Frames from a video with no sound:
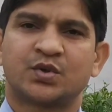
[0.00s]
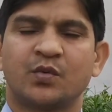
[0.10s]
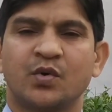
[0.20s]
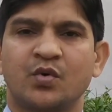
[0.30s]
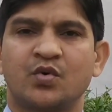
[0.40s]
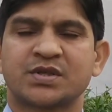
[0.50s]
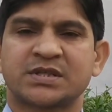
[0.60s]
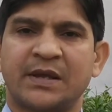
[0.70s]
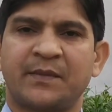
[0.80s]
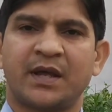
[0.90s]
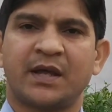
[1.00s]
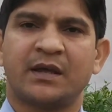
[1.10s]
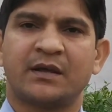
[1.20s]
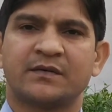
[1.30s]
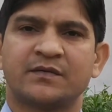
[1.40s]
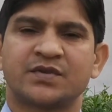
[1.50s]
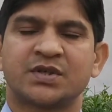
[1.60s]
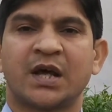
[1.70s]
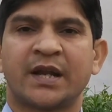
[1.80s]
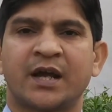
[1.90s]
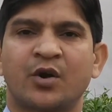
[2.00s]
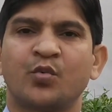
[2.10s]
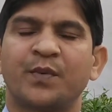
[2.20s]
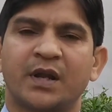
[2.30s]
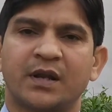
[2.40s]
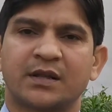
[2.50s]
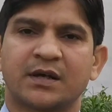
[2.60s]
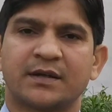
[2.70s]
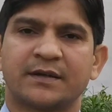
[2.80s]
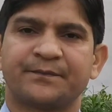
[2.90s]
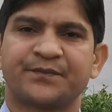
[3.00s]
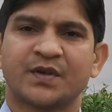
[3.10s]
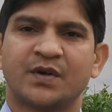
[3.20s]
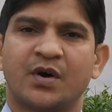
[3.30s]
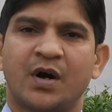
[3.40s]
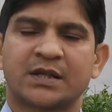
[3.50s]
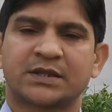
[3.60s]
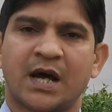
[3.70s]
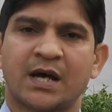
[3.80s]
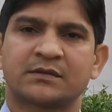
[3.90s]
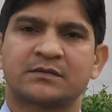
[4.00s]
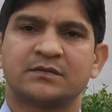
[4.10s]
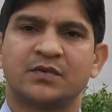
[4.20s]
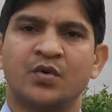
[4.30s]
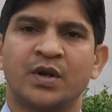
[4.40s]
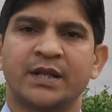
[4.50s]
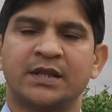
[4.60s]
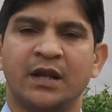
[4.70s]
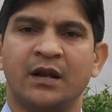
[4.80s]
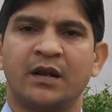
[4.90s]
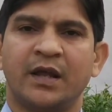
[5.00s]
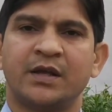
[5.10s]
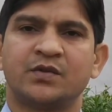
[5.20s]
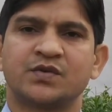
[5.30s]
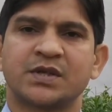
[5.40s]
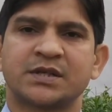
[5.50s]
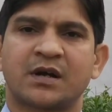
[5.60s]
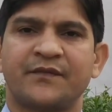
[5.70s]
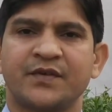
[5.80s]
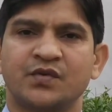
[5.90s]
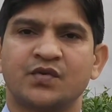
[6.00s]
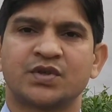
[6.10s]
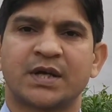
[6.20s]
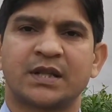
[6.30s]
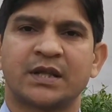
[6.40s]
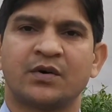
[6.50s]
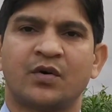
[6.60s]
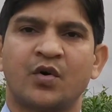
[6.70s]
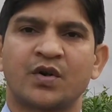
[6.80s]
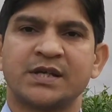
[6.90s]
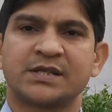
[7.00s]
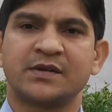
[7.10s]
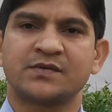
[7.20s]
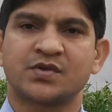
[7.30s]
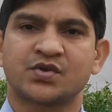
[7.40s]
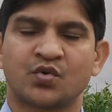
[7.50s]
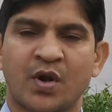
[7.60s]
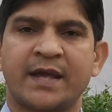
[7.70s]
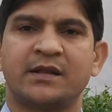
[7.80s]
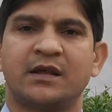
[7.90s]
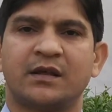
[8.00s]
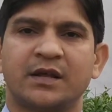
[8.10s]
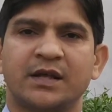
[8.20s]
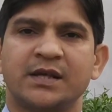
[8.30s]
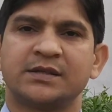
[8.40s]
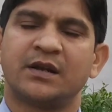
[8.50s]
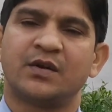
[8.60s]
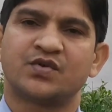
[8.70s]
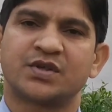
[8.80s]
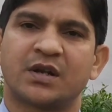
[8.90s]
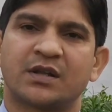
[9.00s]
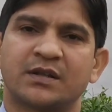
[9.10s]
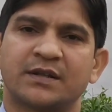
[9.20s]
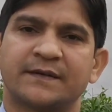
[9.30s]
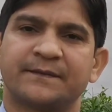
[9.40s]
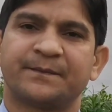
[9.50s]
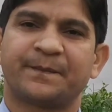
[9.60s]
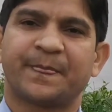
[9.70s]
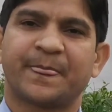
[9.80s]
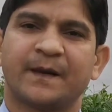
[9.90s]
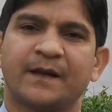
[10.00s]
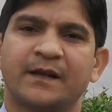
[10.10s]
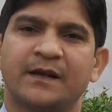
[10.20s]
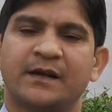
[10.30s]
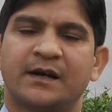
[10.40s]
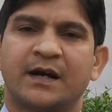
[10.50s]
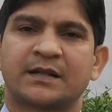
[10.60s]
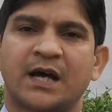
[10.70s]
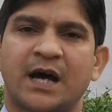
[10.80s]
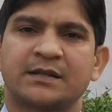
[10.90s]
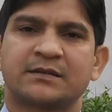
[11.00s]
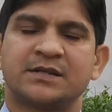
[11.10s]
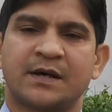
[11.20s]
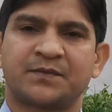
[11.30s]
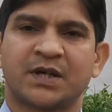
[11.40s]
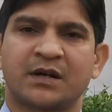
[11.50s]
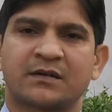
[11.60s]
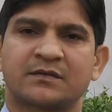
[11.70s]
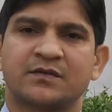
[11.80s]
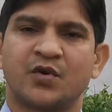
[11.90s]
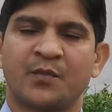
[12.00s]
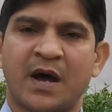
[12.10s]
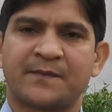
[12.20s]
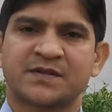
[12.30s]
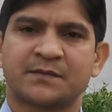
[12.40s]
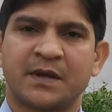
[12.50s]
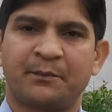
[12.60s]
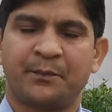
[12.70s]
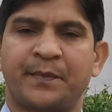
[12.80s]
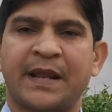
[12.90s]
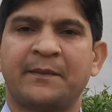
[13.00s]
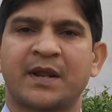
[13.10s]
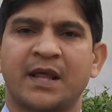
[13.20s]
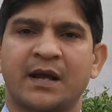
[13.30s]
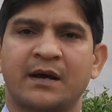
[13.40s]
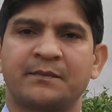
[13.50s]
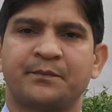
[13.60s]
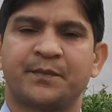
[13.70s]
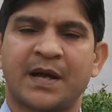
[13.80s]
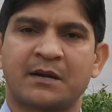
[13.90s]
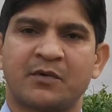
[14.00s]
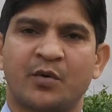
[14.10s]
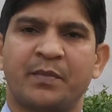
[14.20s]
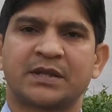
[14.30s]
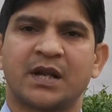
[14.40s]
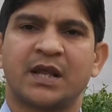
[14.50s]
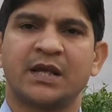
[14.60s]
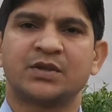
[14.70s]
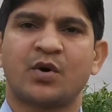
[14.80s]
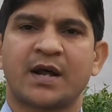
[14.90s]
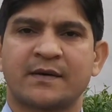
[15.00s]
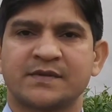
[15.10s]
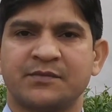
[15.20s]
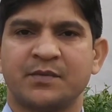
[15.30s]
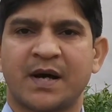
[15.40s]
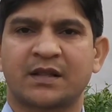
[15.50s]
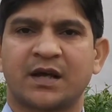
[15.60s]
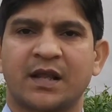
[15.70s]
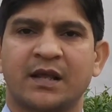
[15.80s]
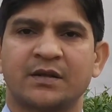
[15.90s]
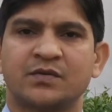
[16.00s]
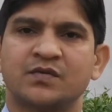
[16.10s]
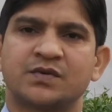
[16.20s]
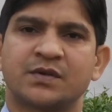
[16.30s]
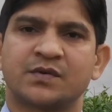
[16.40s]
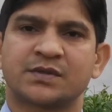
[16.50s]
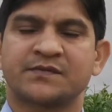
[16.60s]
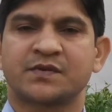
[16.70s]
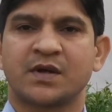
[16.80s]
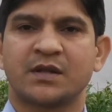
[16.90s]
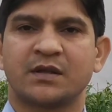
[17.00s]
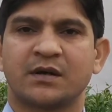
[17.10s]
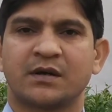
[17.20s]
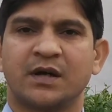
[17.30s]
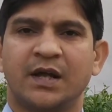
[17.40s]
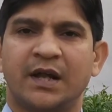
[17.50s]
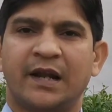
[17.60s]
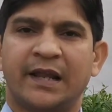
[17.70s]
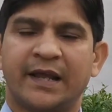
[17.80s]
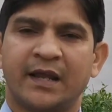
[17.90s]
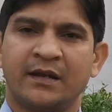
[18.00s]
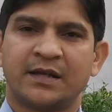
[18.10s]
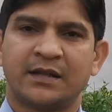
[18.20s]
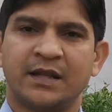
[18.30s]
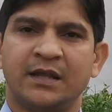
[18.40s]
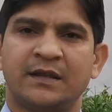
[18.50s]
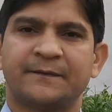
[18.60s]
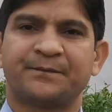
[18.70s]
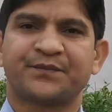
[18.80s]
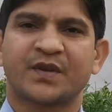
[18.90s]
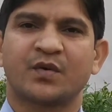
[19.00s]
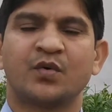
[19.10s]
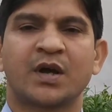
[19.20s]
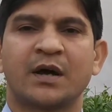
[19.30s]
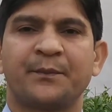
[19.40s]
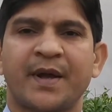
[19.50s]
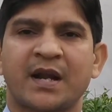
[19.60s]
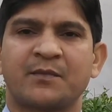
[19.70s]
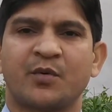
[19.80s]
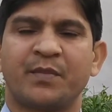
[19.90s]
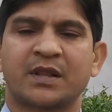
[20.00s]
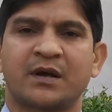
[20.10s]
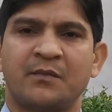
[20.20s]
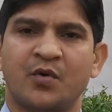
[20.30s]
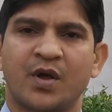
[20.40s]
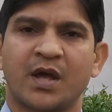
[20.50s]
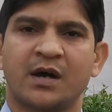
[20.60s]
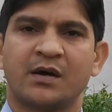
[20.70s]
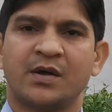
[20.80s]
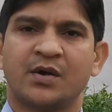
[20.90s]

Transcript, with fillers: तो वो गुस्से में चिल्लाने का रूप ले लेता है अर्थात उनके दिल एक दूसरे से काफ़ी दूर हो जाते हैं और इसलिए उसे सुनाई दे इसलिए लोग चिल्लाते हैं अर्थात जब तक उनमें आपस में प्रेम रहेगा प्यार मोहब्बत रहेगी तो आराम से भी बात करेंगे तो दूसरे को सब सुनाई देगा लेकिन यदि उनका प्यार मोहब्बत कम हो गया